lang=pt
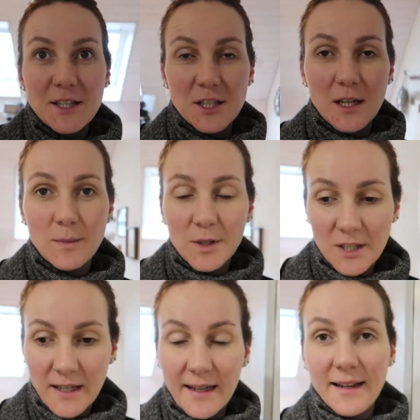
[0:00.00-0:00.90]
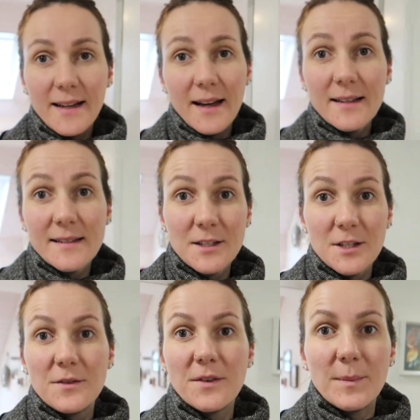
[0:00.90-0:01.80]
A gente acabou de chegar em casa, a
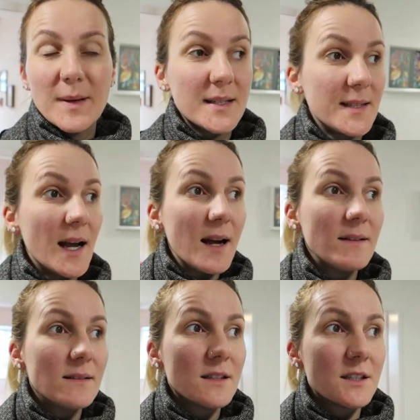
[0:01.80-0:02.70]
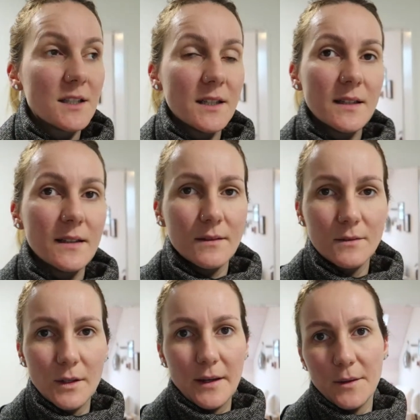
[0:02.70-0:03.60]
gente foi passear hoje, é,
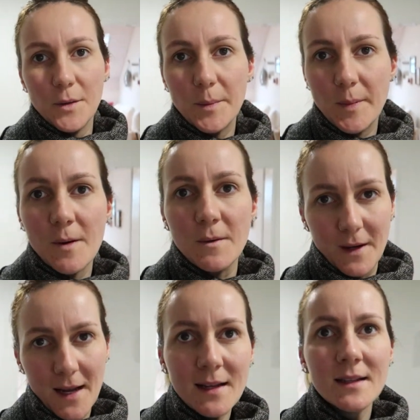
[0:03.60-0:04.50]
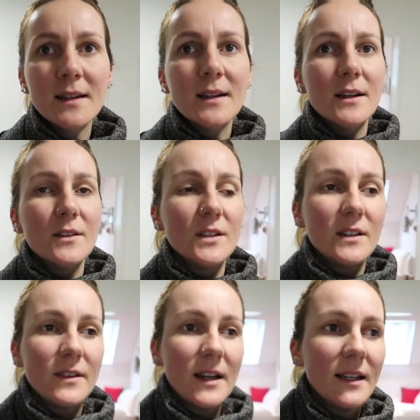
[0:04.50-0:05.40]
eu e o Pongo, né? Fui
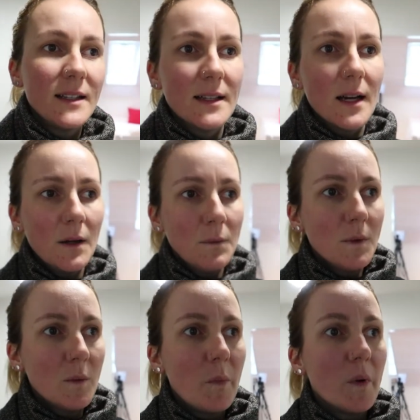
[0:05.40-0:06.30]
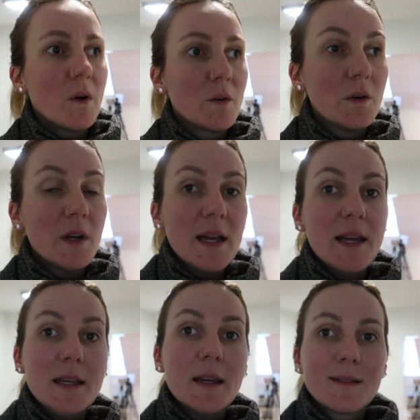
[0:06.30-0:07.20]
levar ele na rua um pouco
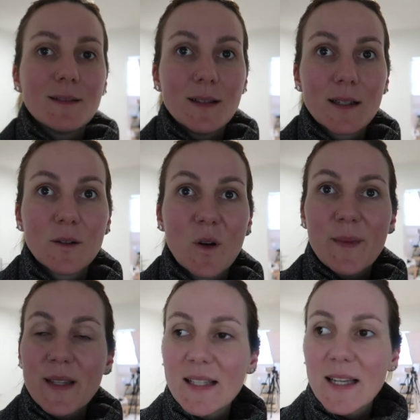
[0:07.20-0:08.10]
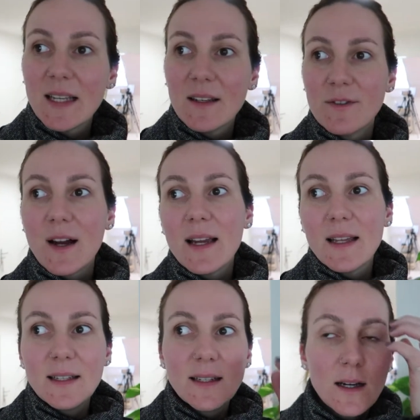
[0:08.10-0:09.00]
e agora eu comecei a levar
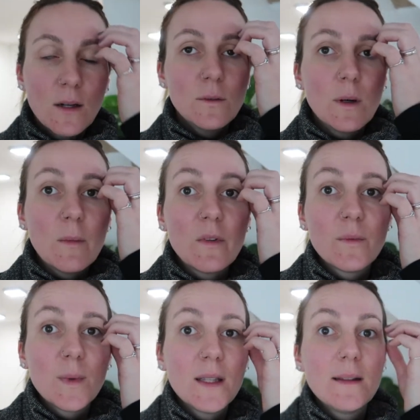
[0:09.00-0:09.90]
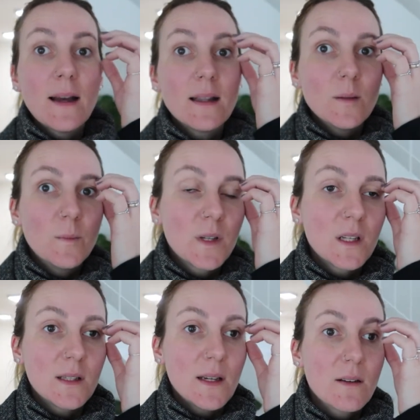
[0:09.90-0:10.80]
ele na rua movimentada,
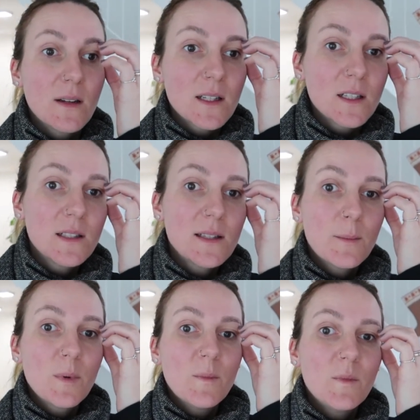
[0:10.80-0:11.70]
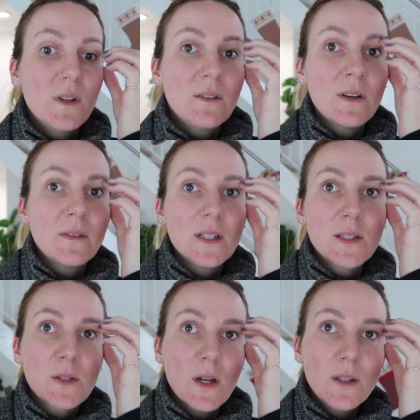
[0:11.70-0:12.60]
porque até agora a gente sempre levava
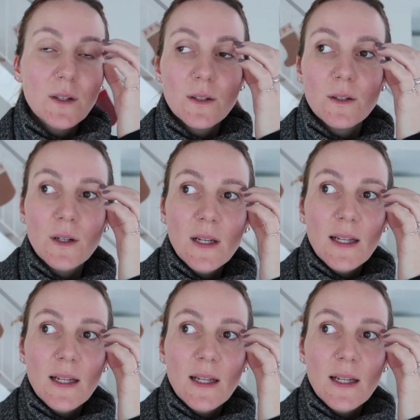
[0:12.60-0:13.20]
ele só no...